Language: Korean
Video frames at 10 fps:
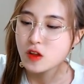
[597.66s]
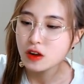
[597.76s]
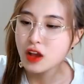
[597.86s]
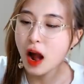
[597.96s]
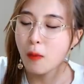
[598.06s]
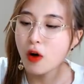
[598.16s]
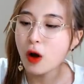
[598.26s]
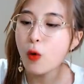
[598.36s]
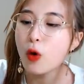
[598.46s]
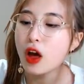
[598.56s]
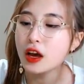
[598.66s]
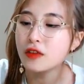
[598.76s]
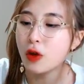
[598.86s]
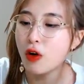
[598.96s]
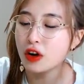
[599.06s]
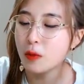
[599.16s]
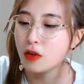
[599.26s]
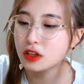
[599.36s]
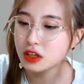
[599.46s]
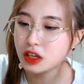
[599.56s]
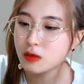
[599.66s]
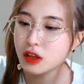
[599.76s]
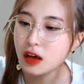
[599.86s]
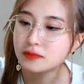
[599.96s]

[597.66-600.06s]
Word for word: 야 뭔가 콜라겐 덩어리 먹는 느낌이다.